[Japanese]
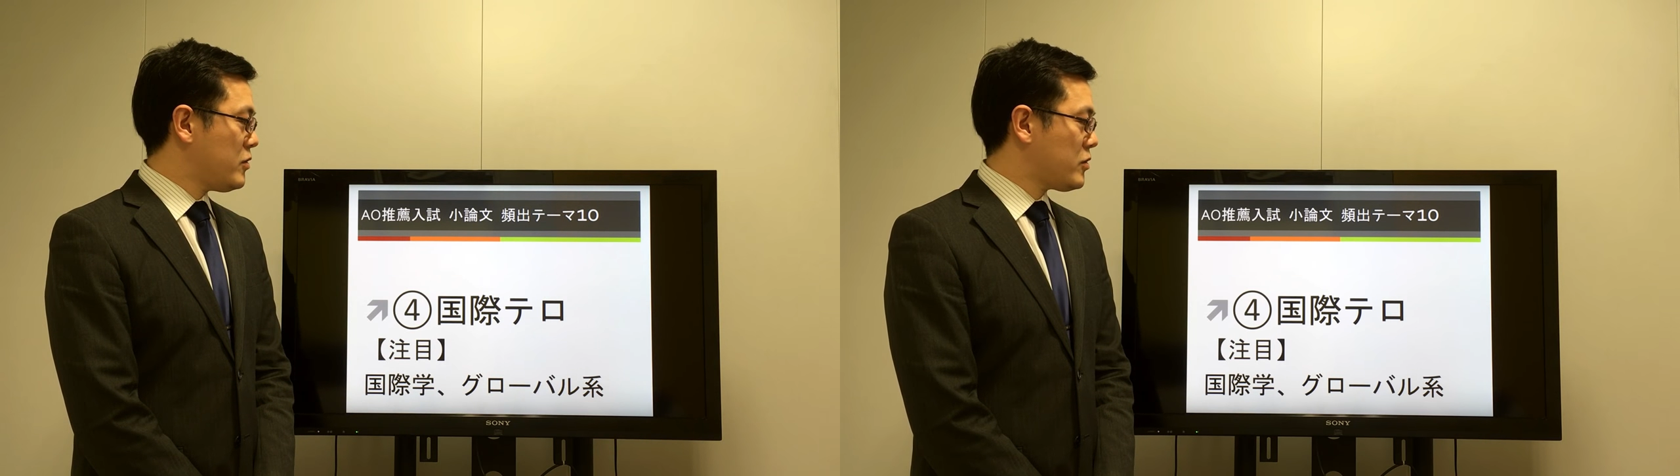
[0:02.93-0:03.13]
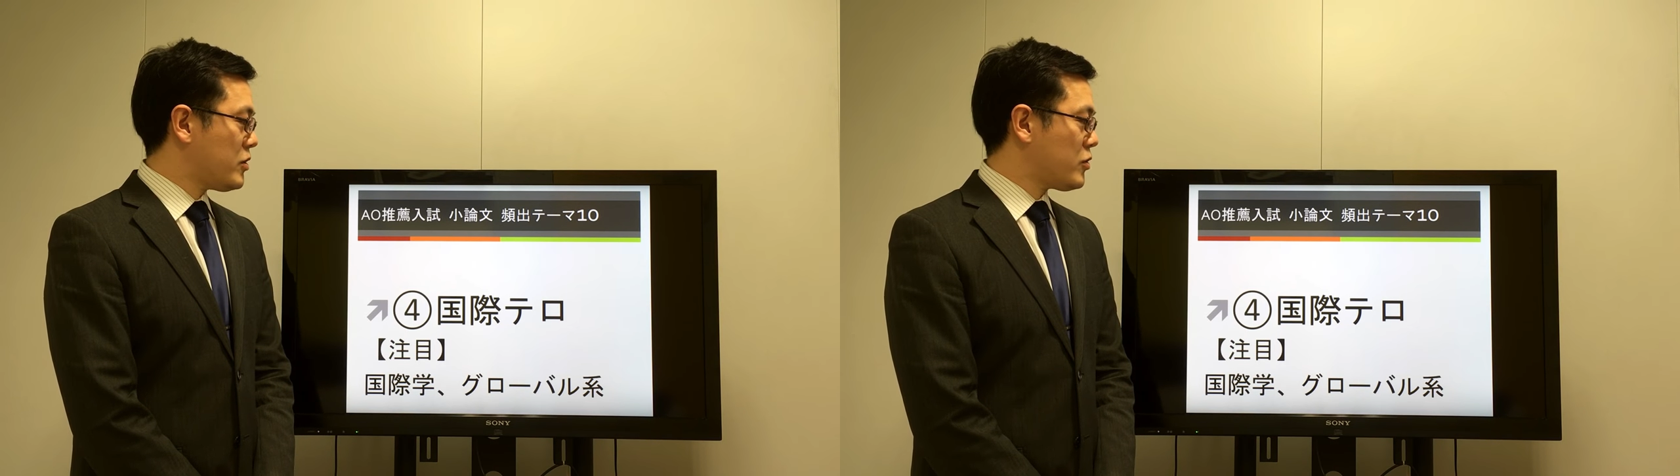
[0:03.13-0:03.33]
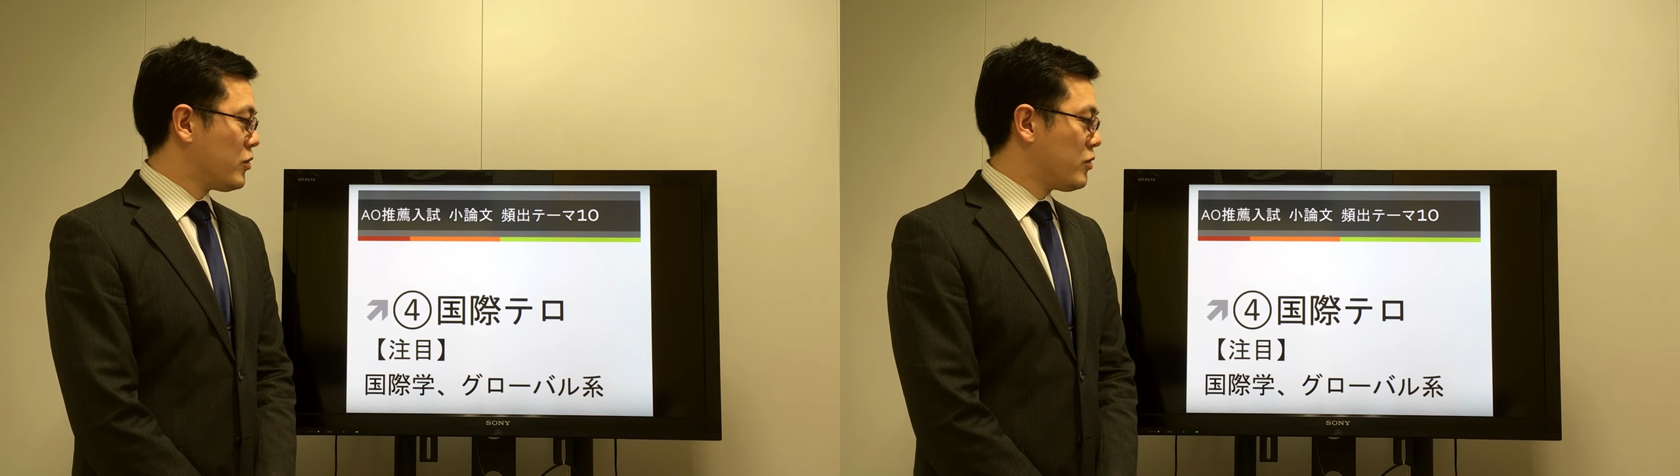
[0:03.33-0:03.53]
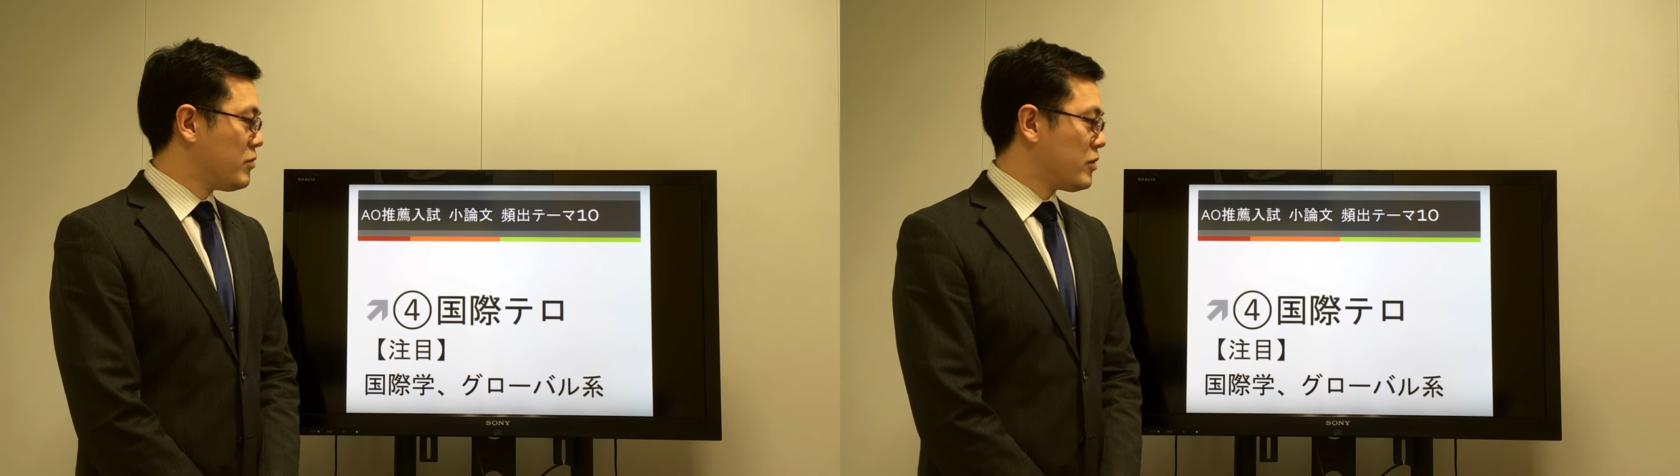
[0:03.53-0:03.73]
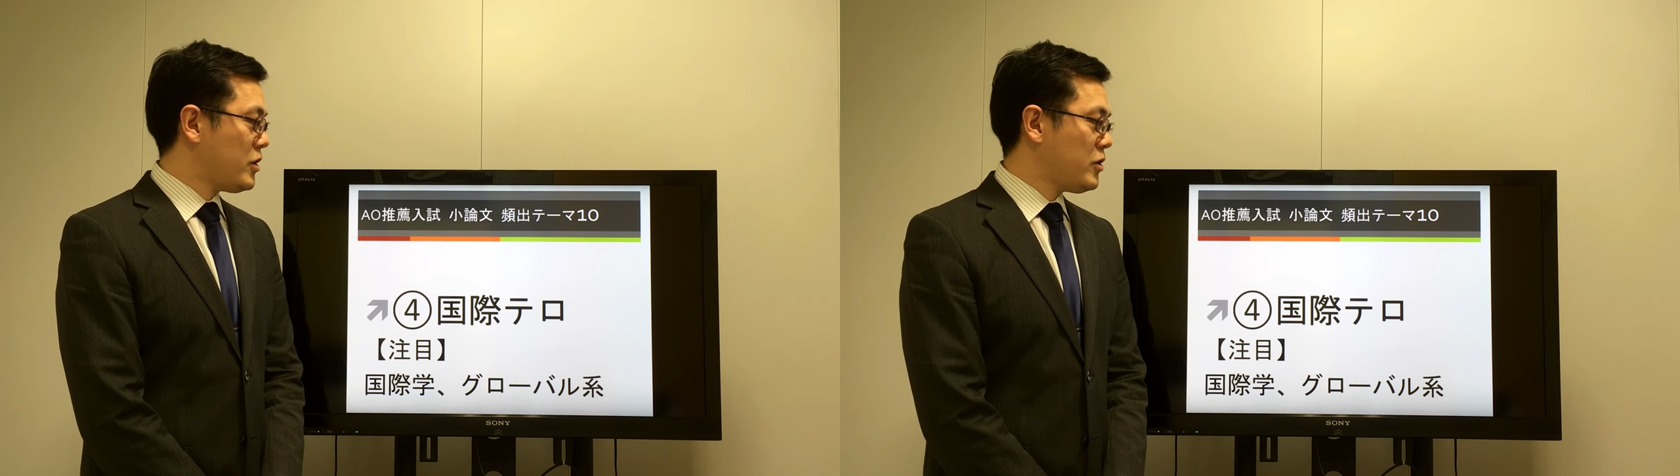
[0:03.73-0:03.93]
入試小論
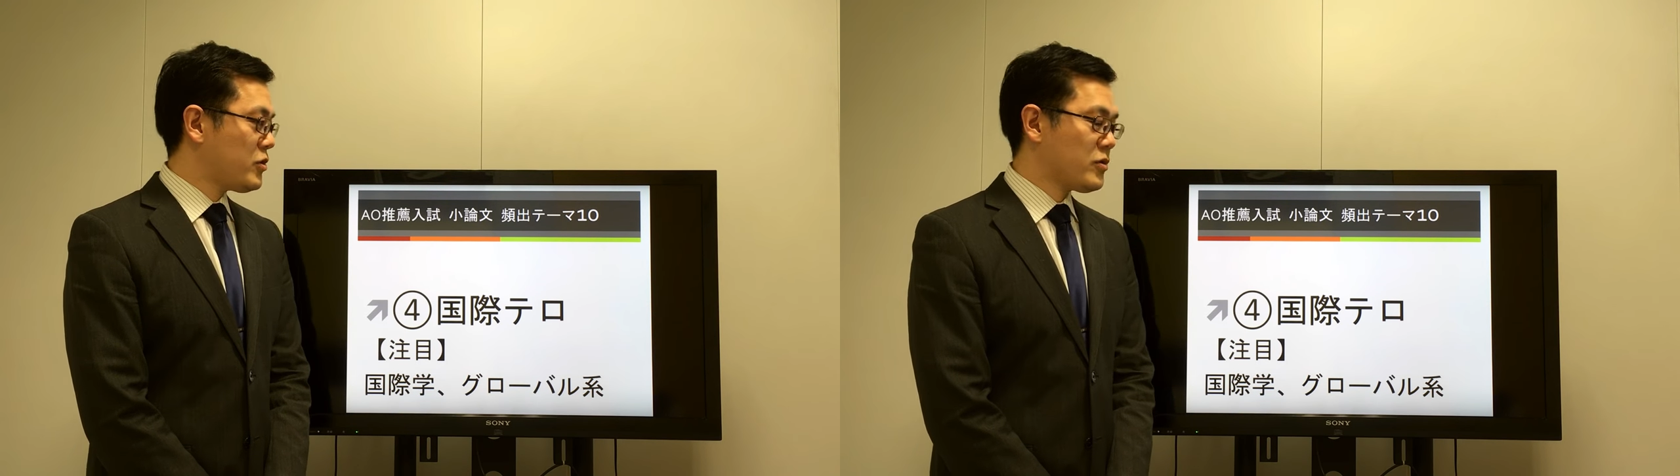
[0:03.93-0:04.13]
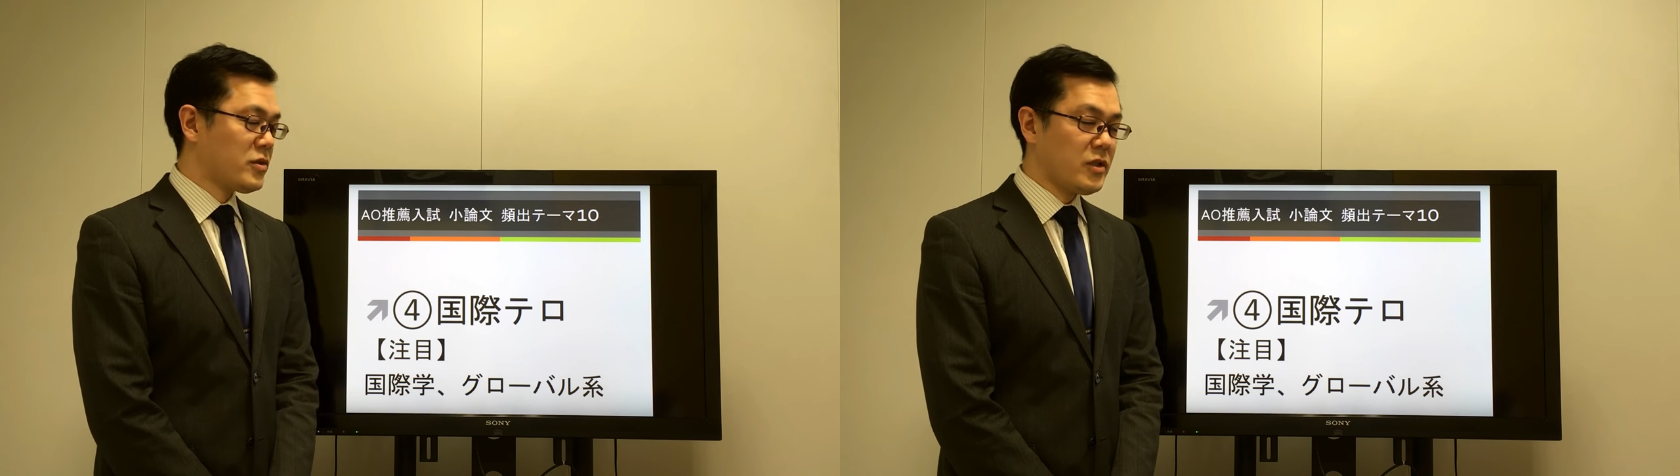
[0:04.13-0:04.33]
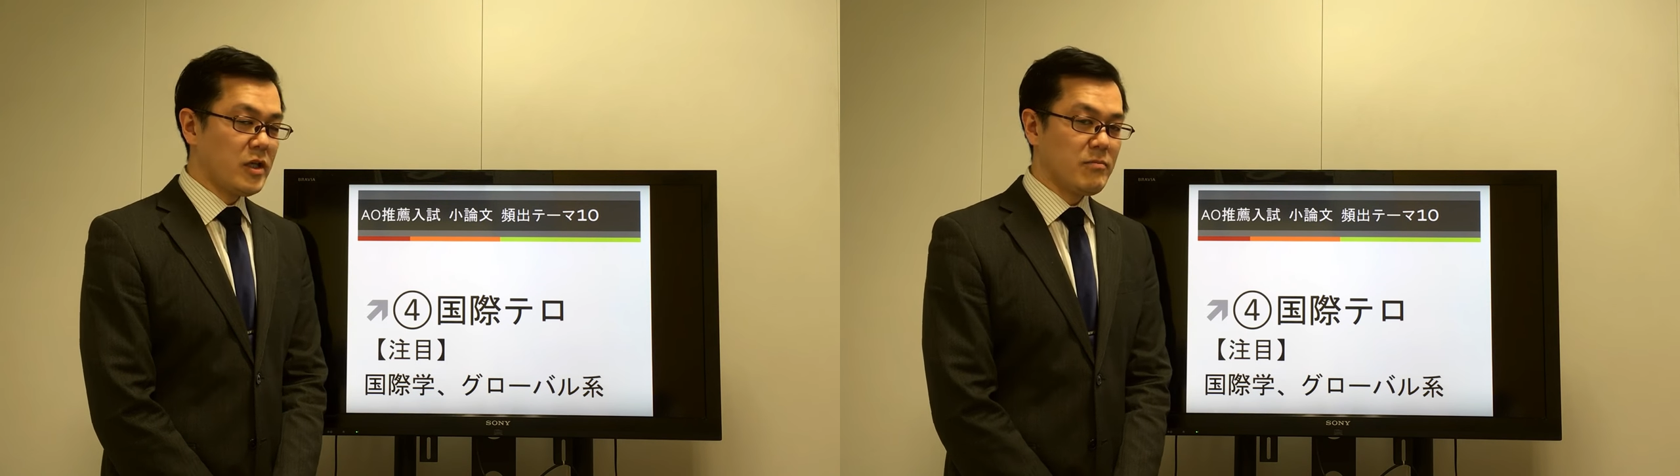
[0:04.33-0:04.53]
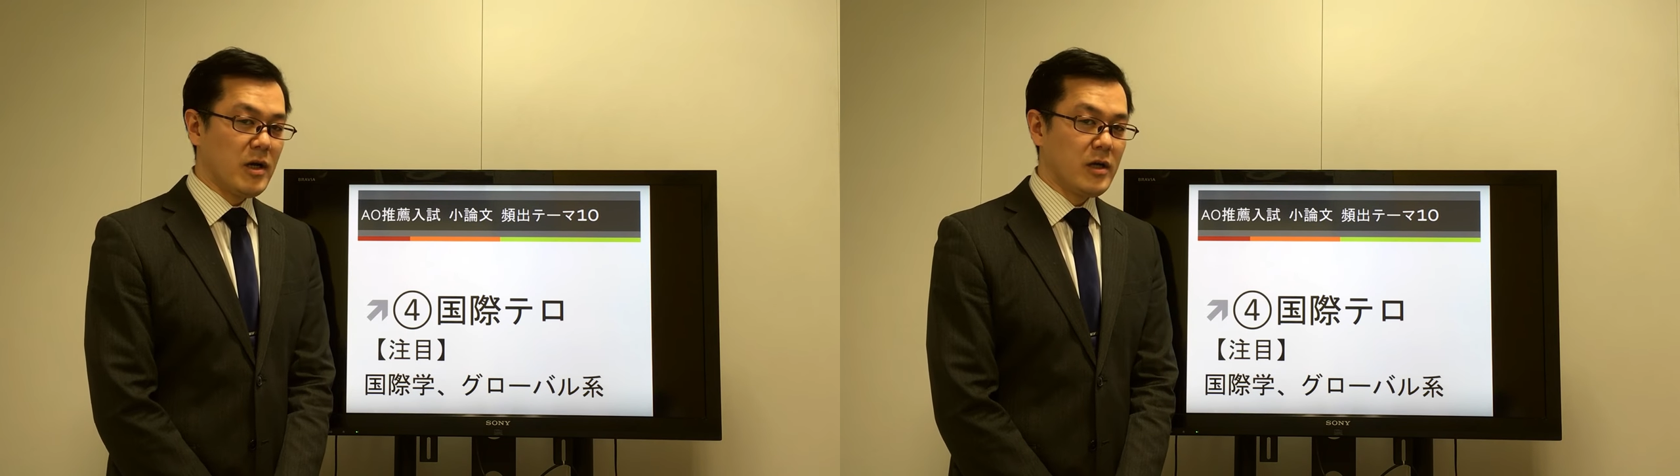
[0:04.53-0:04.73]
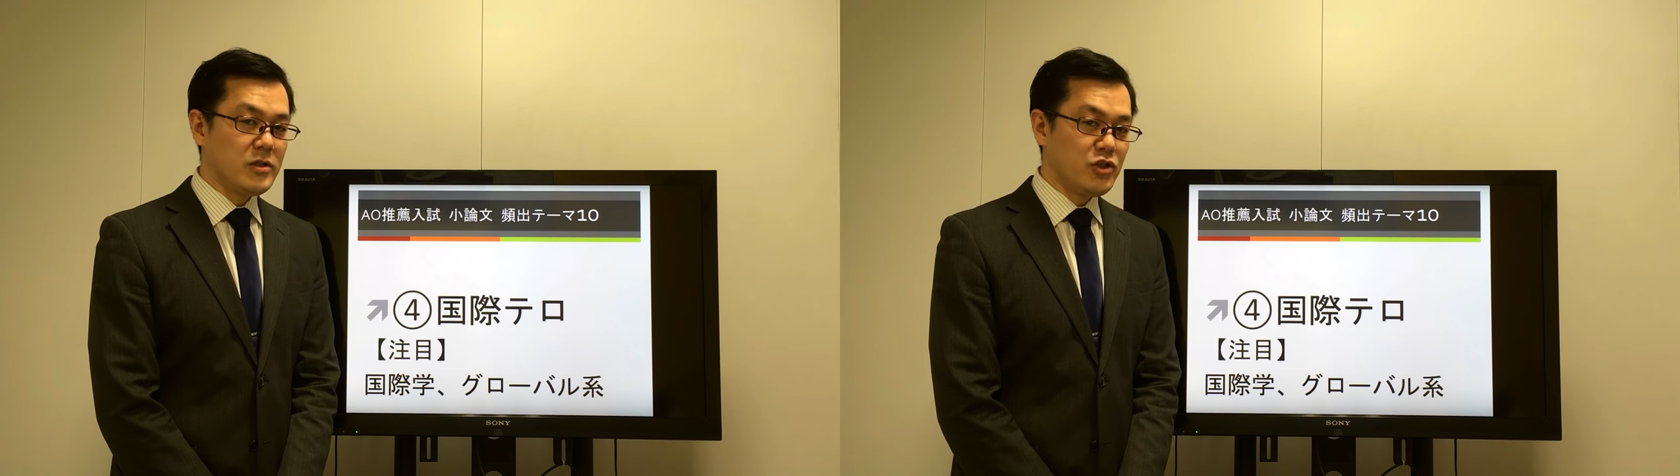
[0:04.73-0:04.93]
文品質
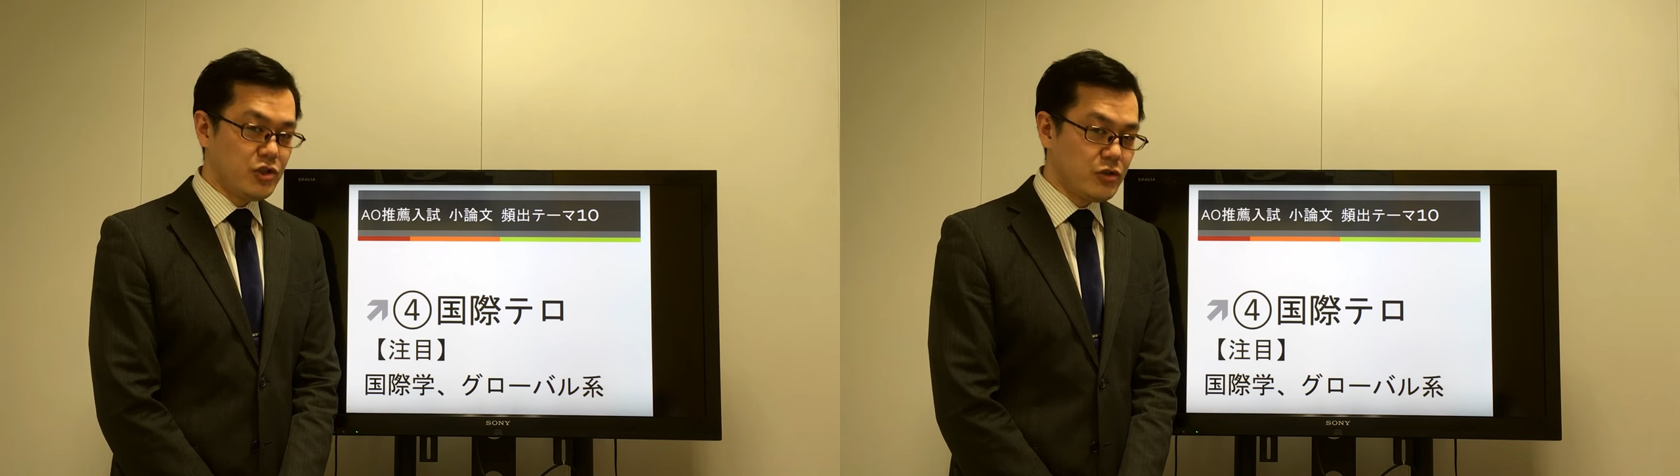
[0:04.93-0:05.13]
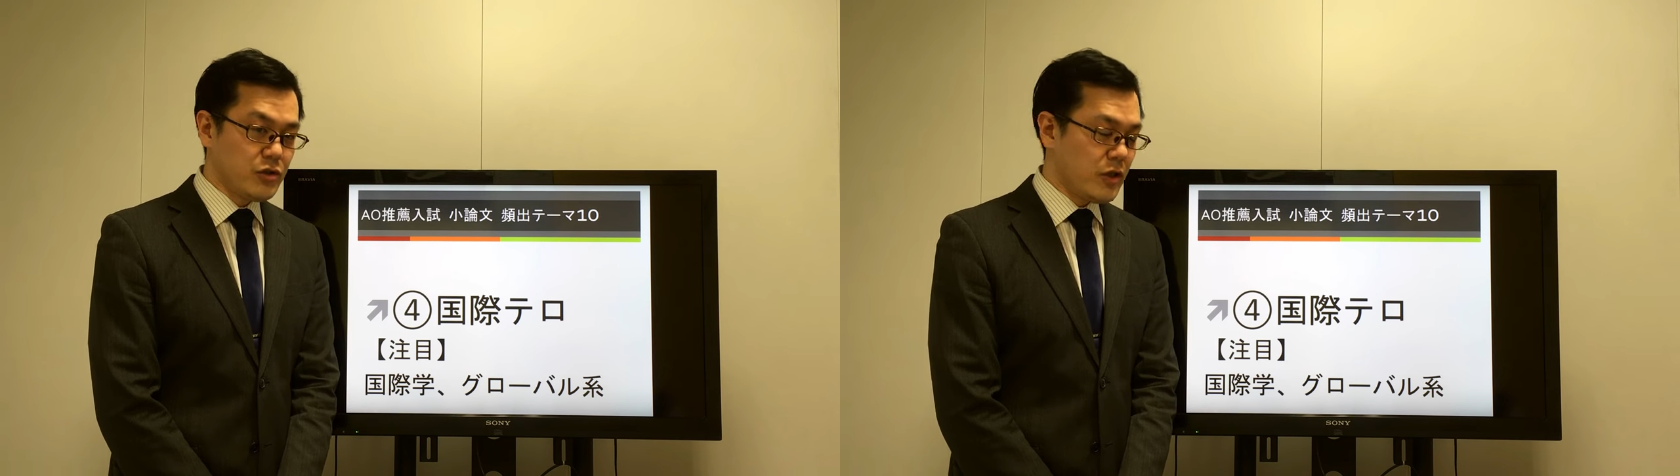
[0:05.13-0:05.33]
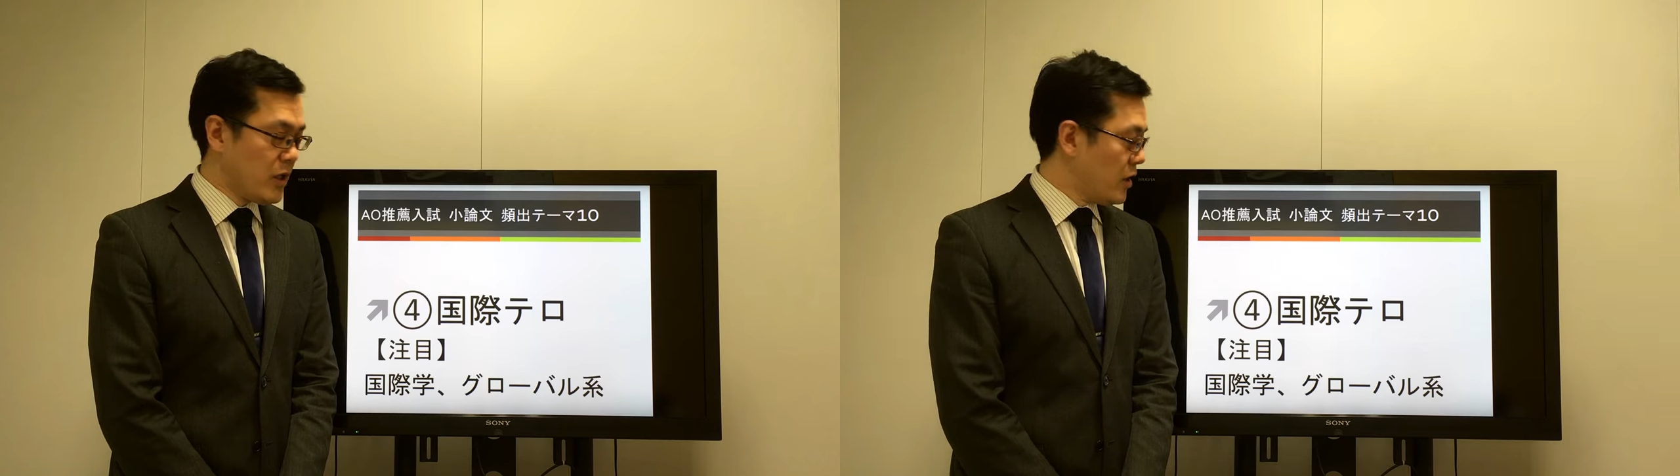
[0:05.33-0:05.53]
テーマ10、